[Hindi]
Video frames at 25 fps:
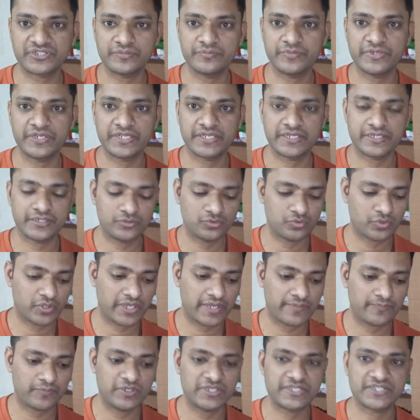स्ट्रीमिंग की जो
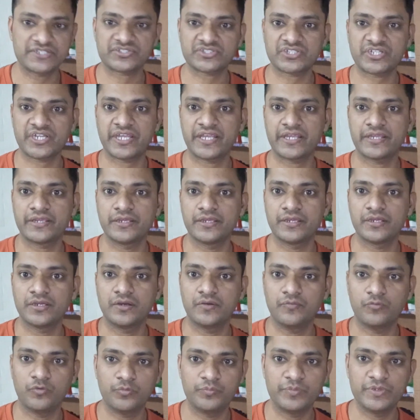है एप्लीकेशन है
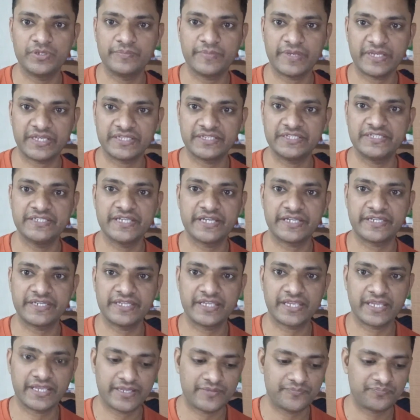वो भी मैंने दी है
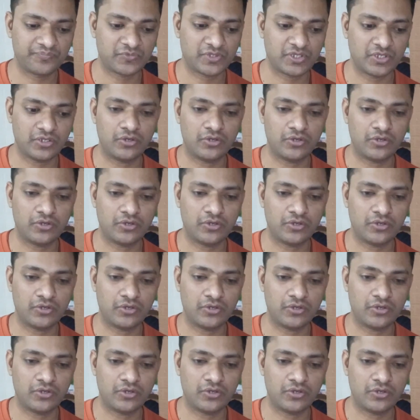ठीक है